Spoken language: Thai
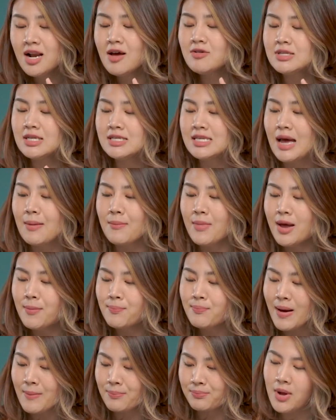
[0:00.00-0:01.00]
งเราจะสามารถ
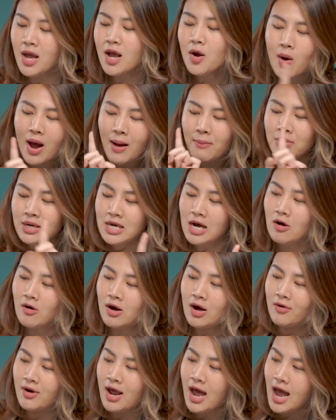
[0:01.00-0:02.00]
ปรับให้ความเหลืองขอ
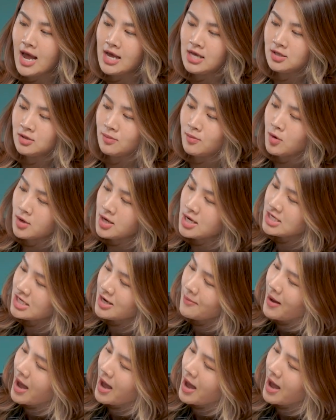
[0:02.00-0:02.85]
งเขาได้สมมตินี่ใช่